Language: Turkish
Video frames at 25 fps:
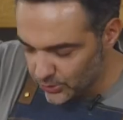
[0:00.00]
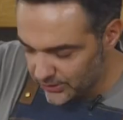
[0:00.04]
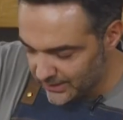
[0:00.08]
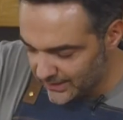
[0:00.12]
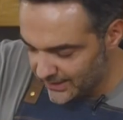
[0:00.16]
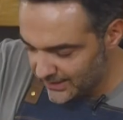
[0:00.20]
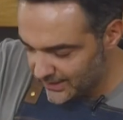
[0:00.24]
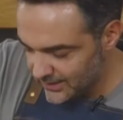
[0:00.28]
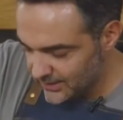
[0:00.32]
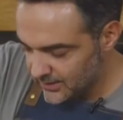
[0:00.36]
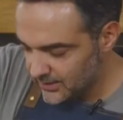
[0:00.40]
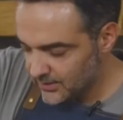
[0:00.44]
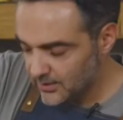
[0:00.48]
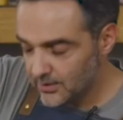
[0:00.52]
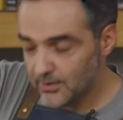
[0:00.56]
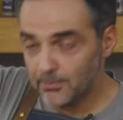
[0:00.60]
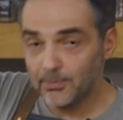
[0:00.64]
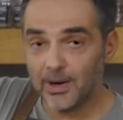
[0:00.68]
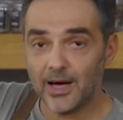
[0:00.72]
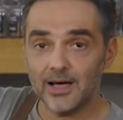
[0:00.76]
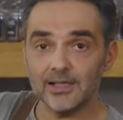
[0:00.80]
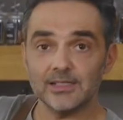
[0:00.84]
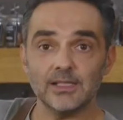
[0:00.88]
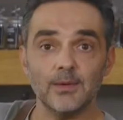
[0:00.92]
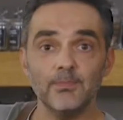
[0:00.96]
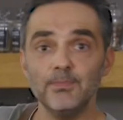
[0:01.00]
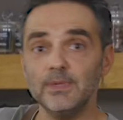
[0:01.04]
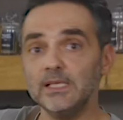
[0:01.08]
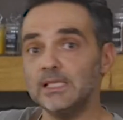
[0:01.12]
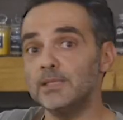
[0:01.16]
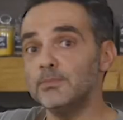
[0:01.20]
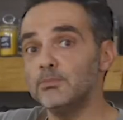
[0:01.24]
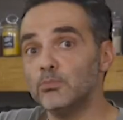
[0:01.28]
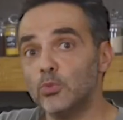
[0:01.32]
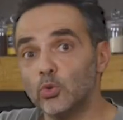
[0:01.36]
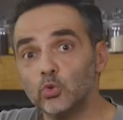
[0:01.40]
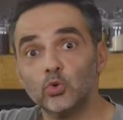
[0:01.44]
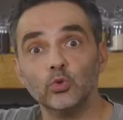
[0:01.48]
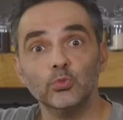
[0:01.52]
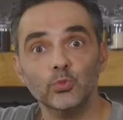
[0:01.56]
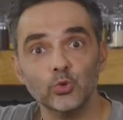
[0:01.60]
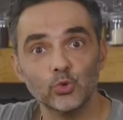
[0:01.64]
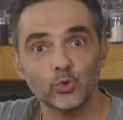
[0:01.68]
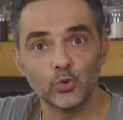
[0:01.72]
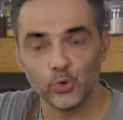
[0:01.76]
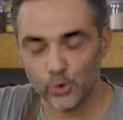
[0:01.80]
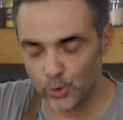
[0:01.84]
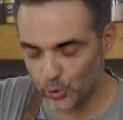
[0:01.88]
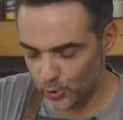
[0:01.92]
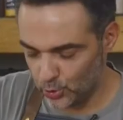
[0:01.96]
değil. Bazen bizim modumuz
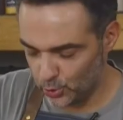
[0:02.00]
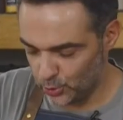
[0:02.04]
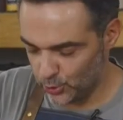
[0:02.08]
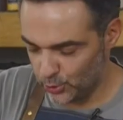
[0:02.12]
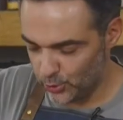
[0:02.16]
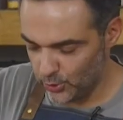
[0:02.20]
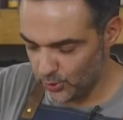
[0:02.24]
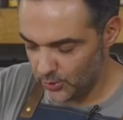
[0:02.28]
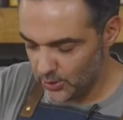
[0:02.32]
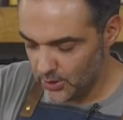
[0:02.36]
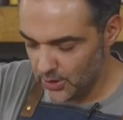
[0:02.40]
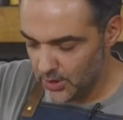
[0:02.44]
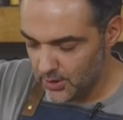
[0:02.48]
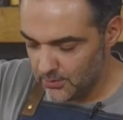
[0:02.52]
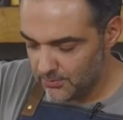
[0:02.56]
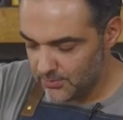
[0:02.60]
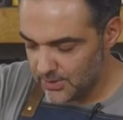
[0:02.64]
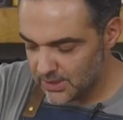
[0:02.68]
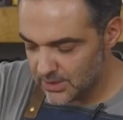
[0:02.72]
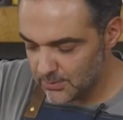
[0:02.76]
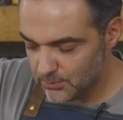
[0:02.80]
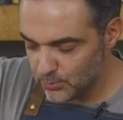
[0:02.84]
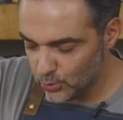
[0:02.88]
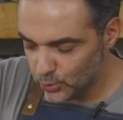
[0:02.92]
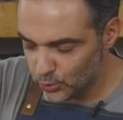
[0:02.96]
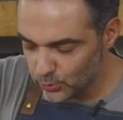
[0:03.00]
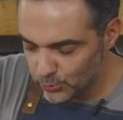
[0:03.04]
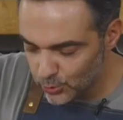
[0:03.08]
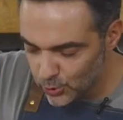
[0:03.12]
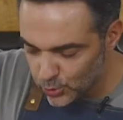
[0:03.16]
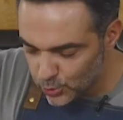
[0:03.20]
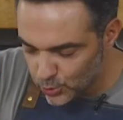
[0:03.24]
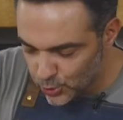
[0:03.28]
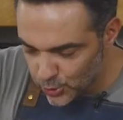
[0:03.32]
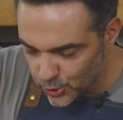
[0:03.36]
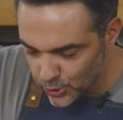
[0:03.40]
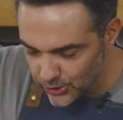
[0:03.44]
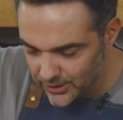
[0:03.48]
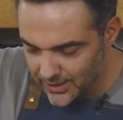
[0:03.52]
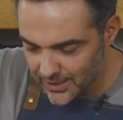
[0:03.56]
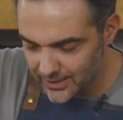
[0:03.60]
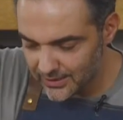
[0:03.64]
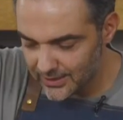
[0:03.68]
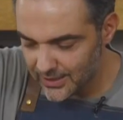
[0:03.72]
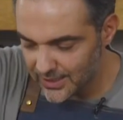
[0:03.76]
düşük oluyor. Bizim modumuz düşükken de